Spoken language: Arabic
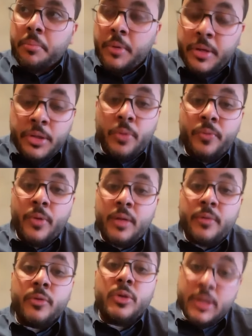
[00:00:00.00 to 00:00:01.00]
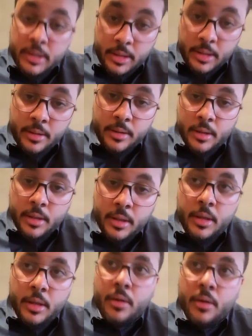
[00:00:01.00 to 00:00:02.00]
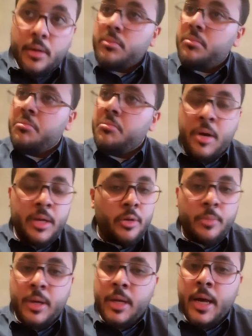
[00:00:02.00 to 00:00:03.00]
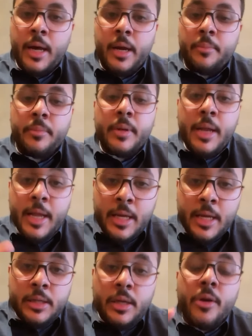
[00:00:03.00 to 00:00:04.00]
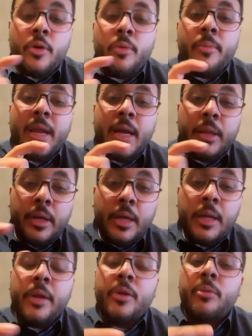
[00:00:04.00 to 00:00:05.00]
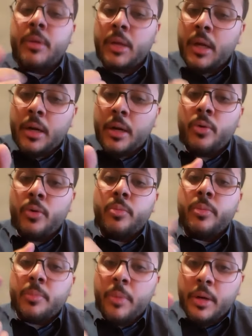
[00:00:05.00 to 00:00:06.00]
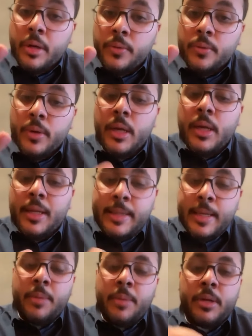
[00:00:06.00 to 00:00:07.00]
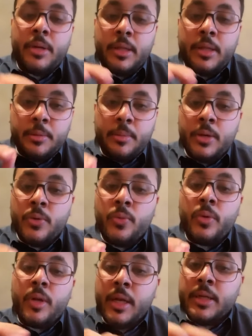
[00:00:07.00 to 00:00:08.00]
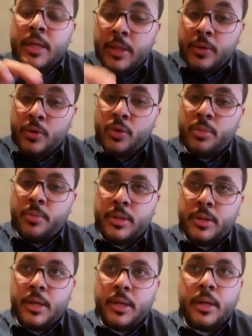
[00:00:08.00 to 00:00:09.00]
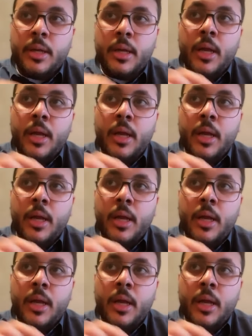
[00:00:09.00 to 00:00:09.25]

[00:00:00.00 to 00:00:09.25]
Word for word: عندهم فلات فوت شديد ما عندهم اي الام ليش لانهم رياضيين لانهم بيتحركوا لانهم بيتمرنوا دائما التمرين هو العلاج لهذا النوع من المشاكل